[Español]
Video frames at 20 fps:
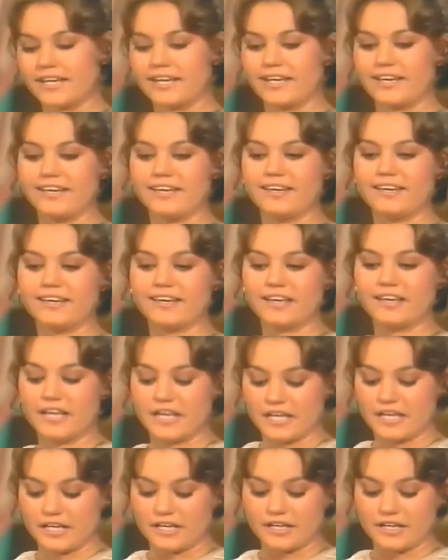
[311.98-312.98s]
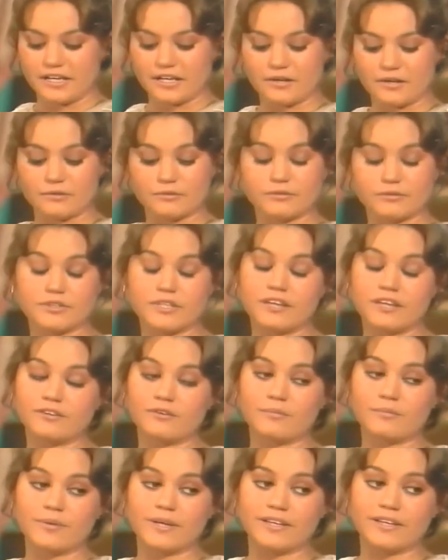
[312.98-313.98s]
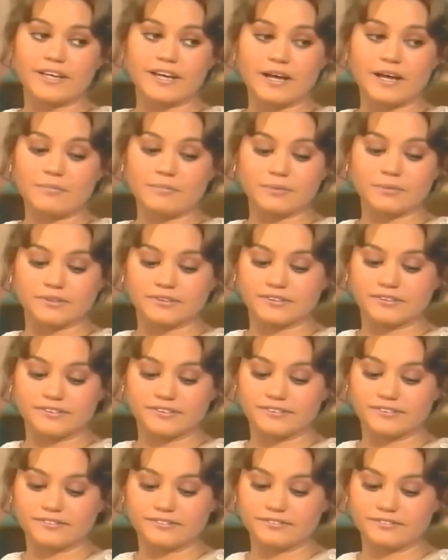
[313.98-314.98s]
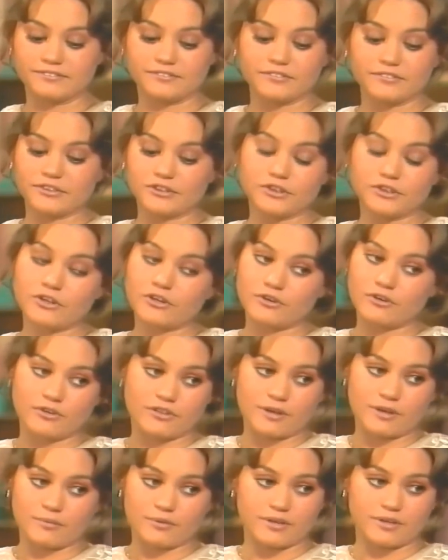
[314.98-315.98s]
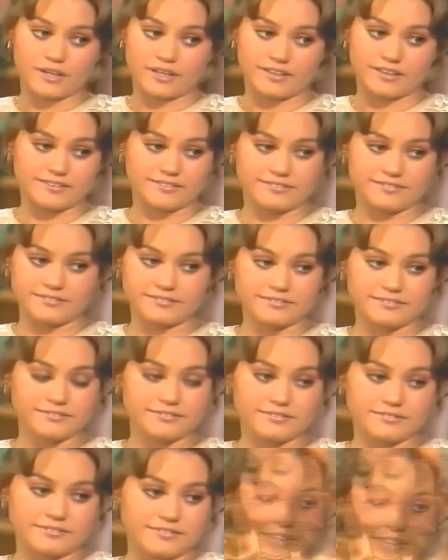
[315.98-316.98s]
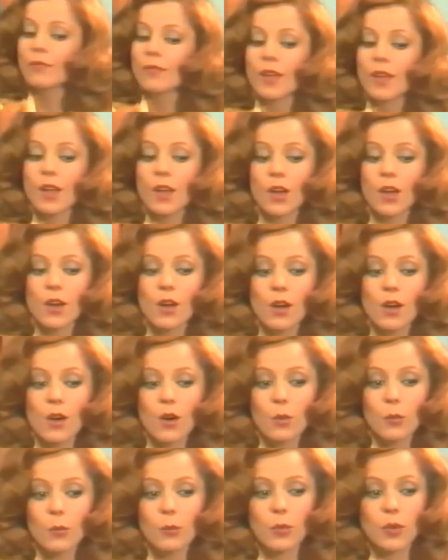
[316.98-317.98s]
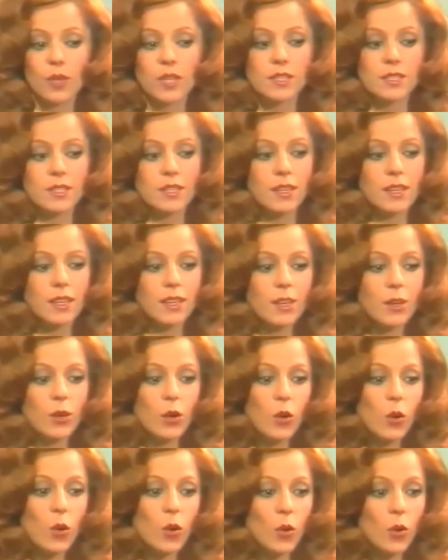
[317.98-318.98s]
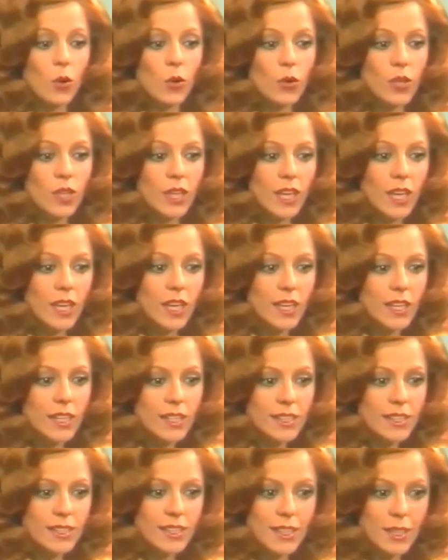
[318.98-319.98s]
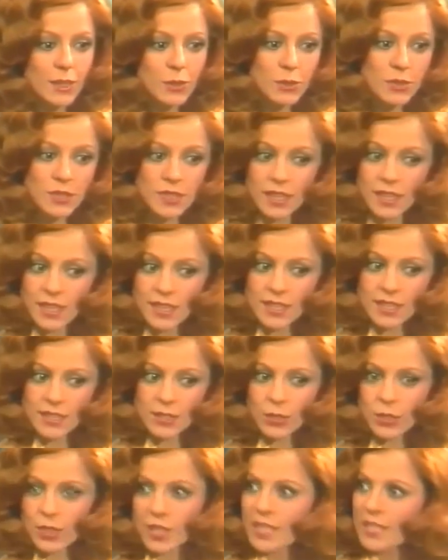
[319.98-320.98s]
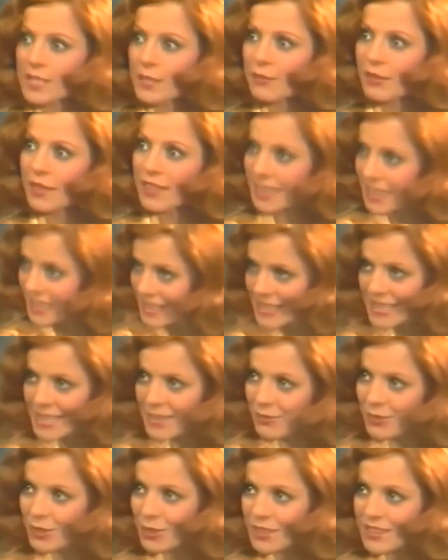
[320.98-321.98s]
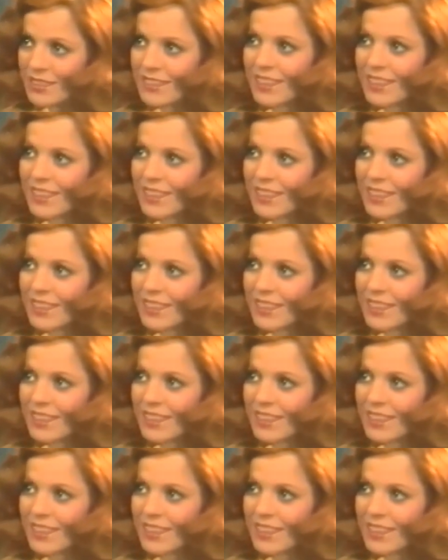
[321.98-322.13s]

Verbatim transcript: es que usted comprenderá, pues yo no debo de decir. Pues, eh, oye, ¿te gustan las joyas de fantasía,